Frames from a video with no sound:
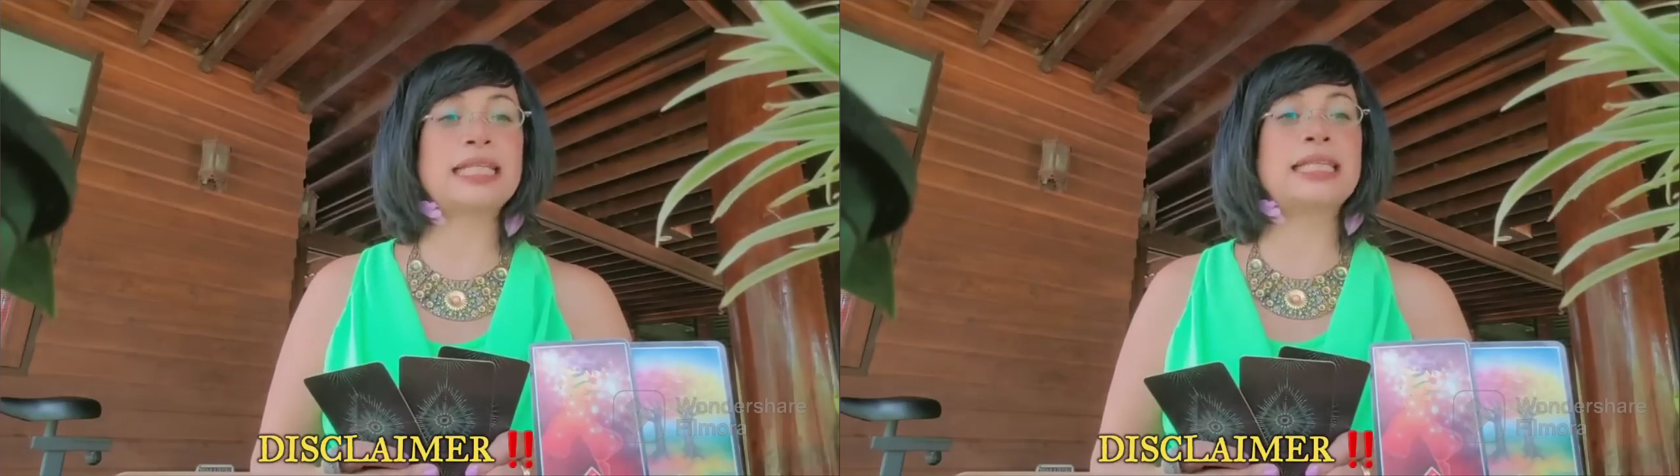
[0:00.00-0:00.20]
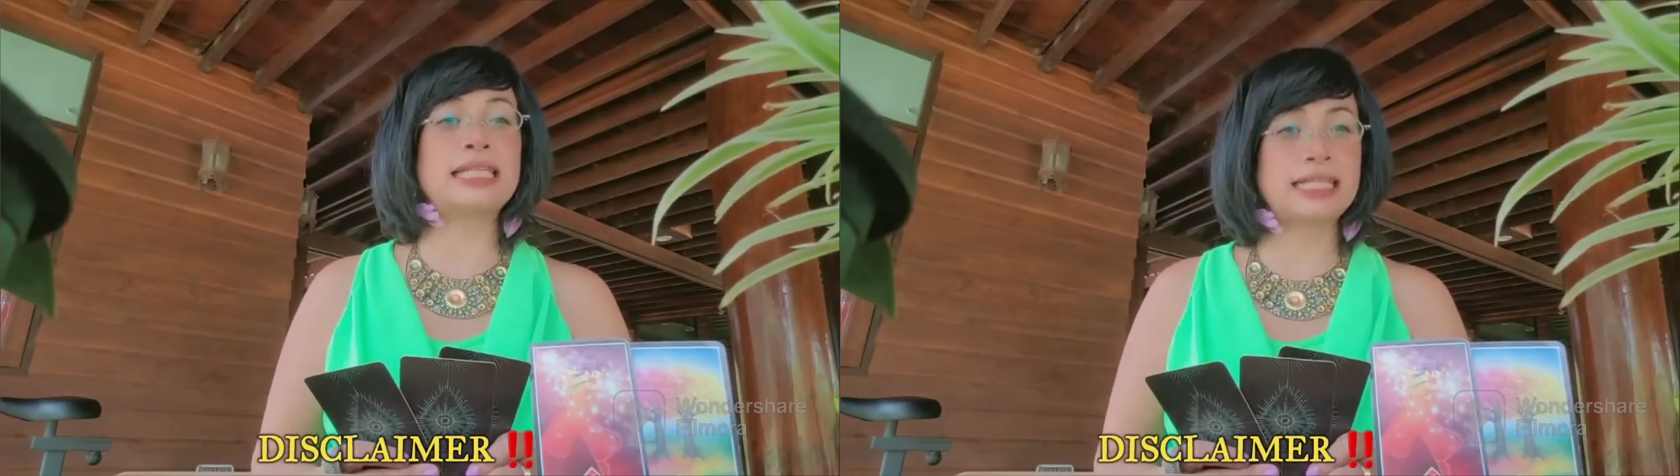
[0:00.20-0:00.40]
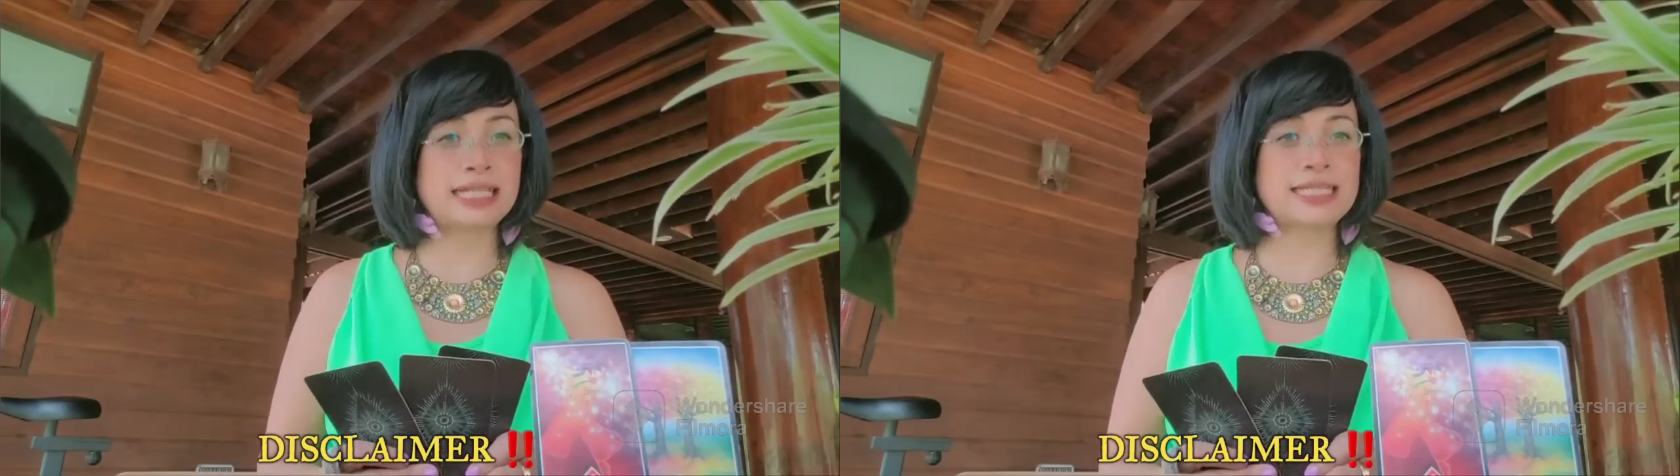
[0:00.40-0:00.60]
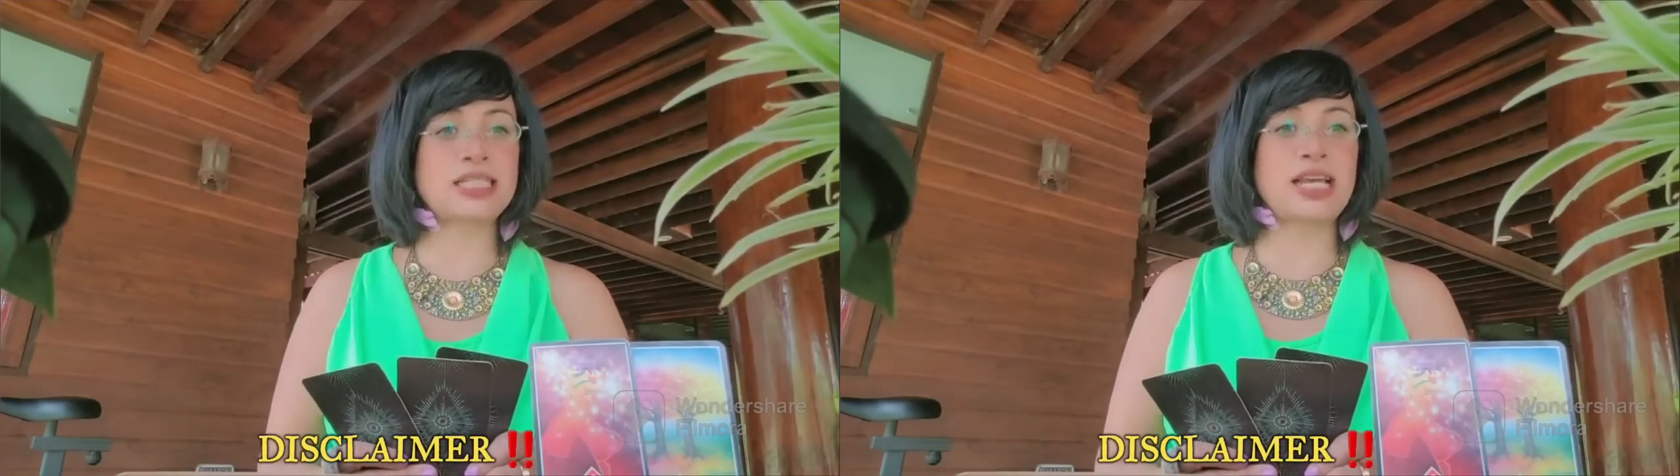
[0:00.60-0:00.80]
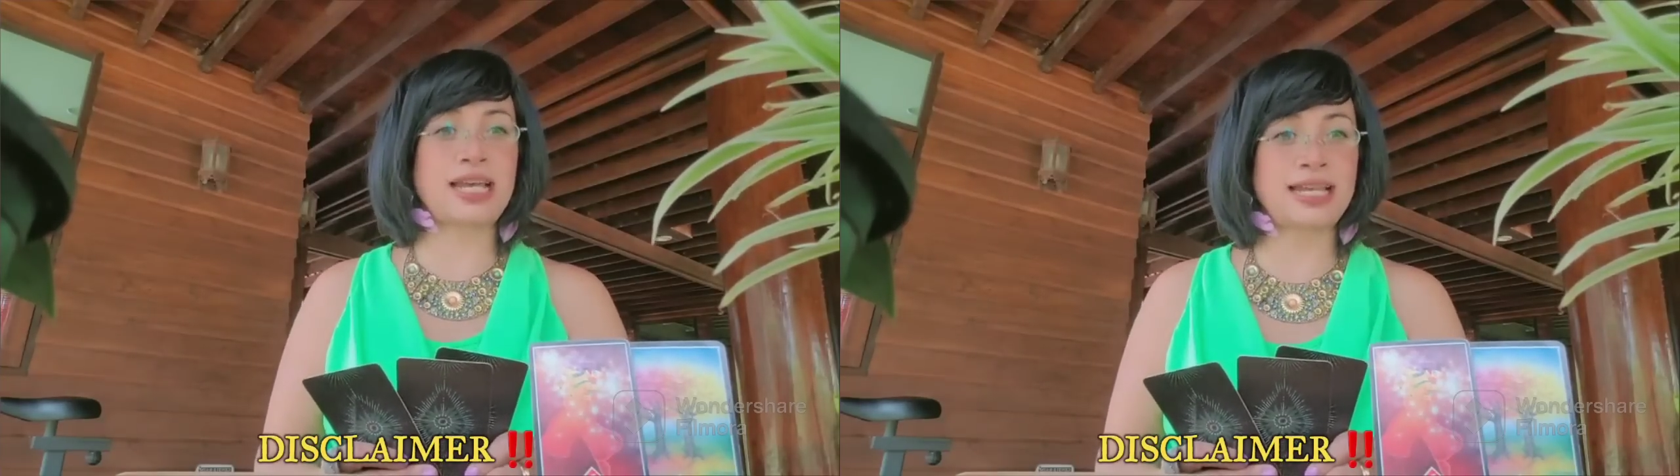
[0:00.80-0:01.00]

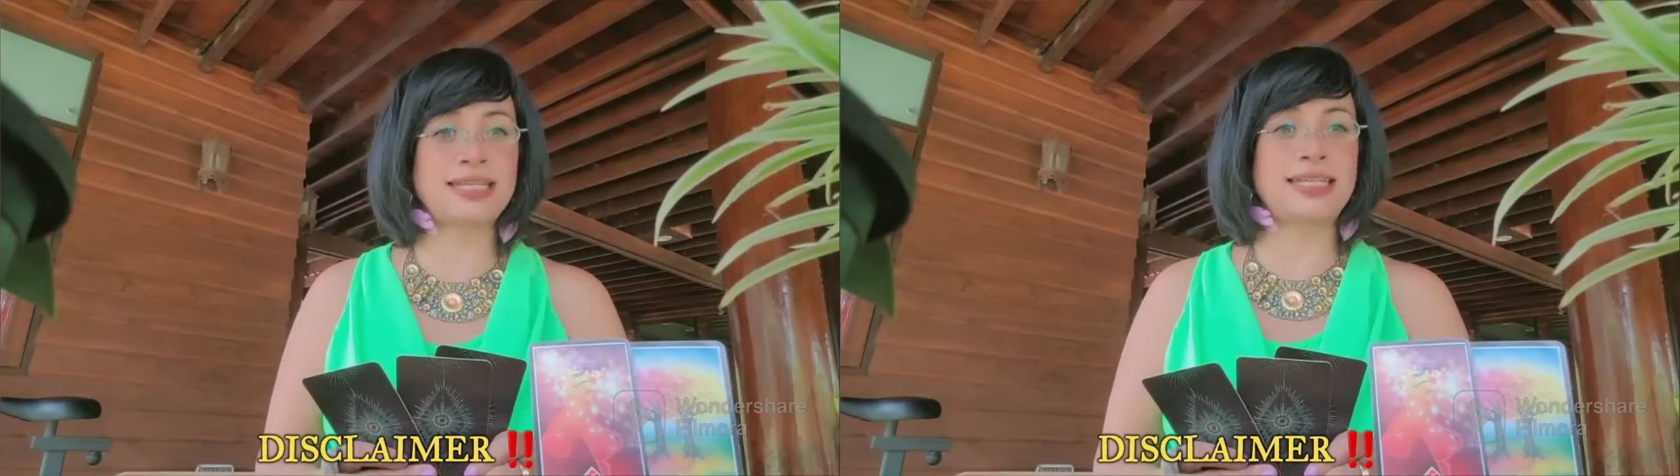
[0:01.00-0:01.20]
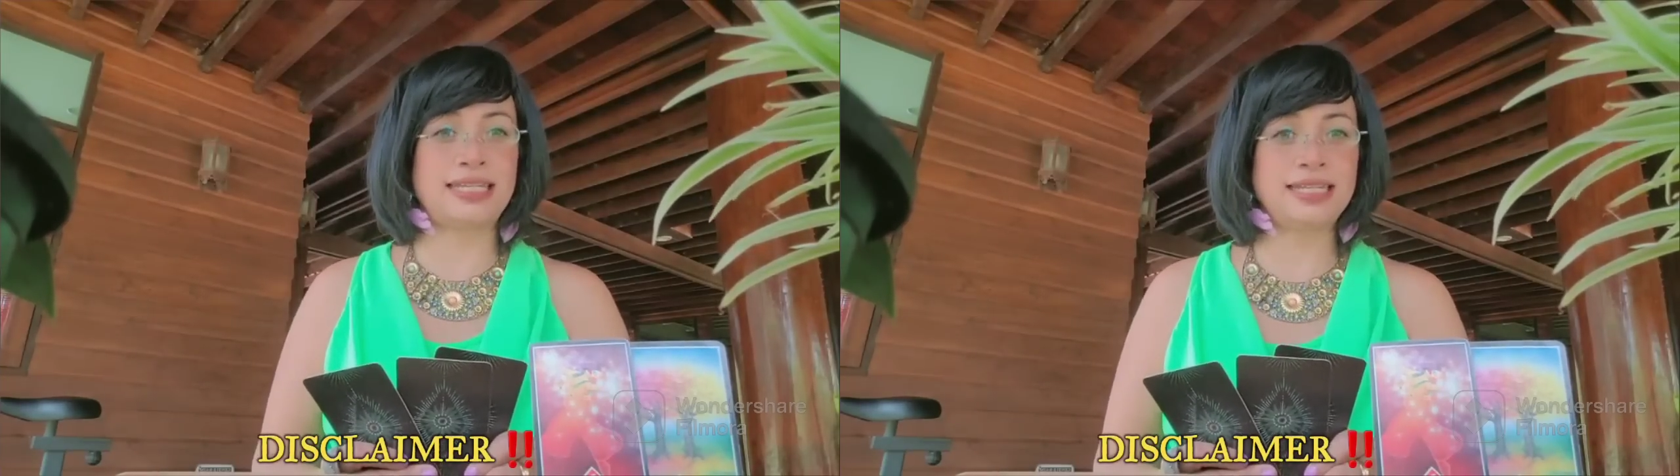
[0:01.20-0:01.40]
terjadi.